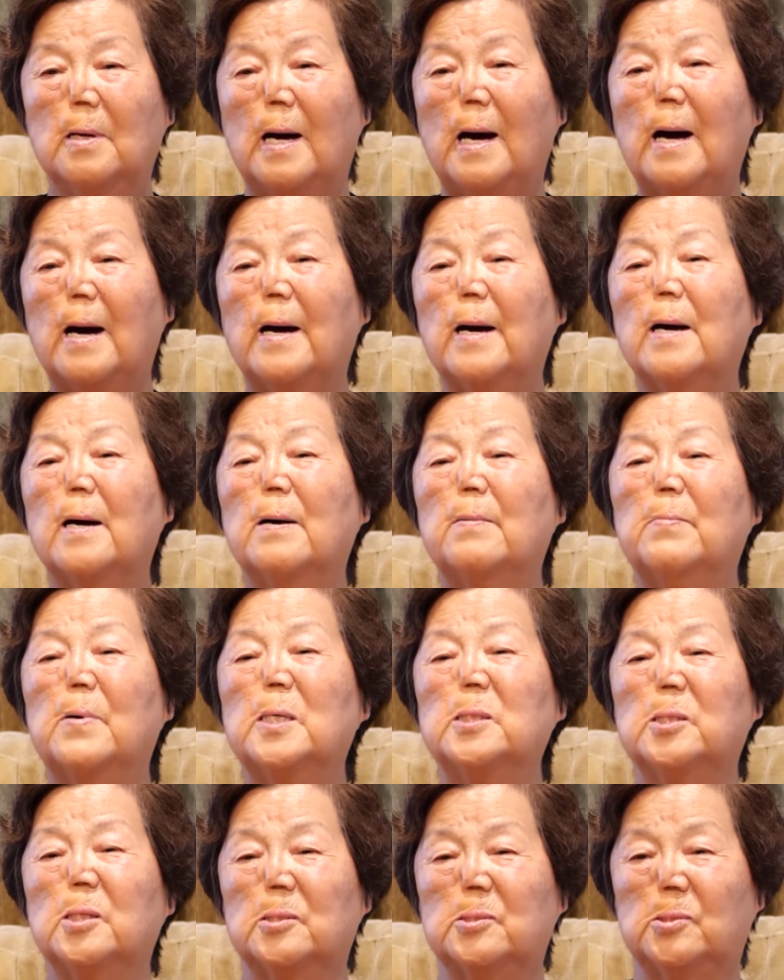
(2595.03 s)
아하
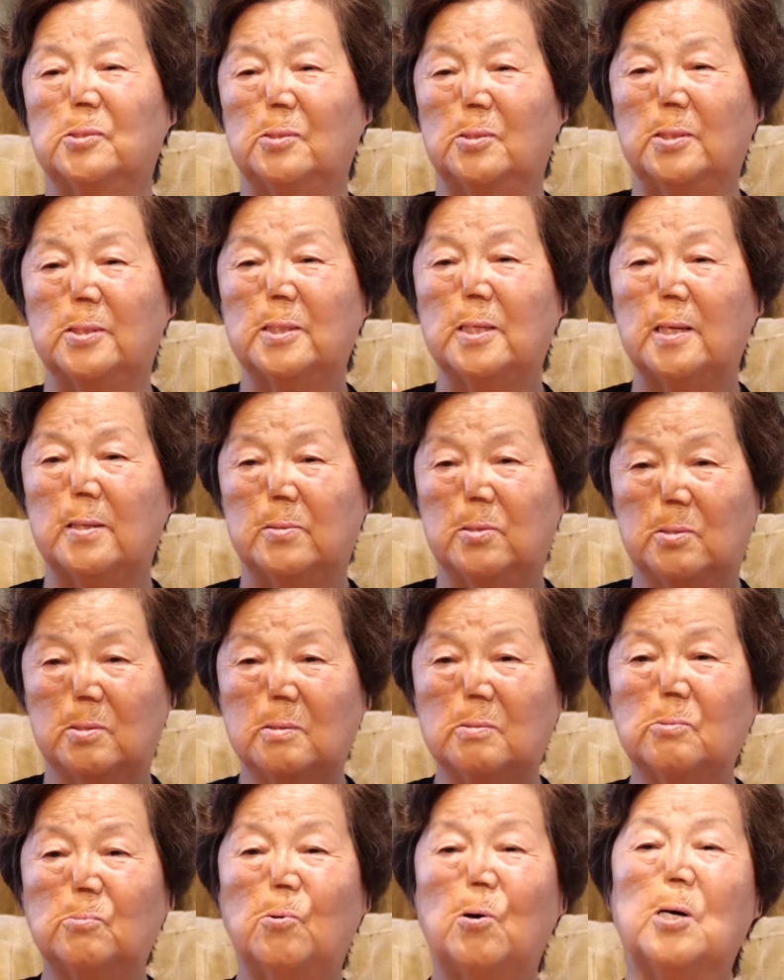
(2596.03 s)
맞았어 그래
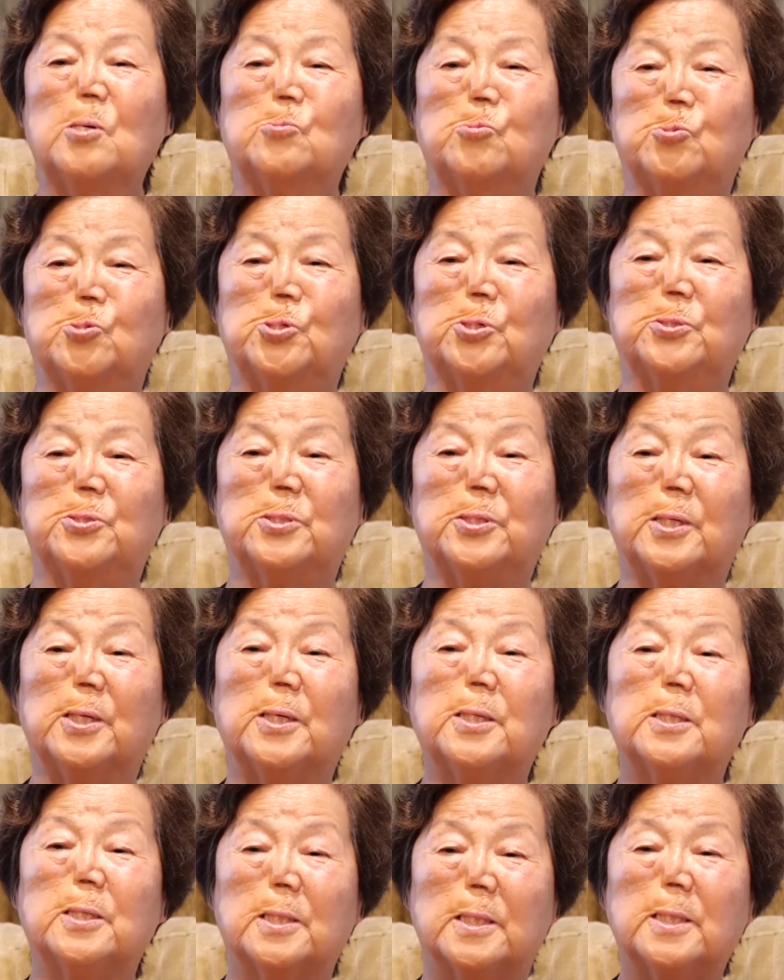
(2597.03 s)
도와주셨지
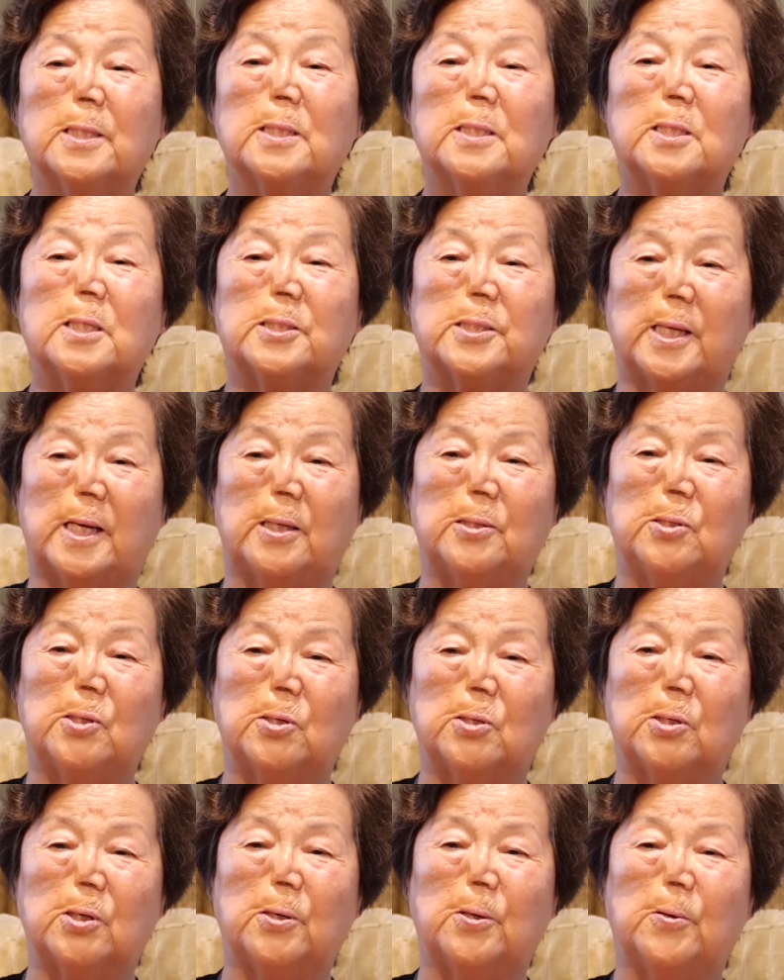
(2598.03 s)
이런 이런 걸 제가
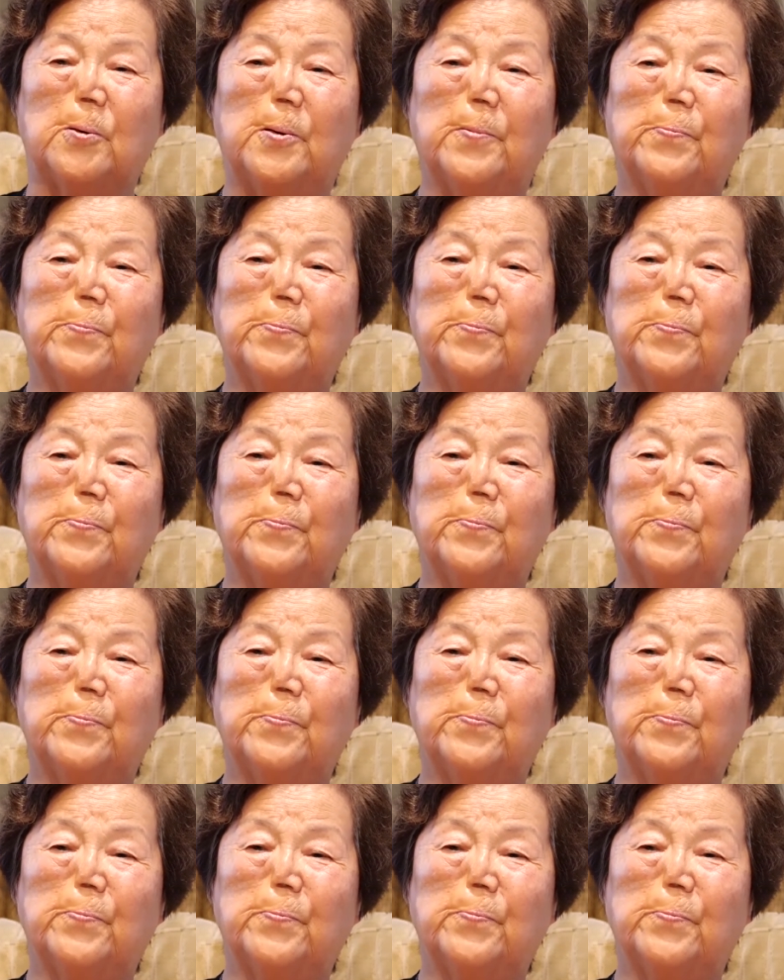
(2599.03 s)
느껴요.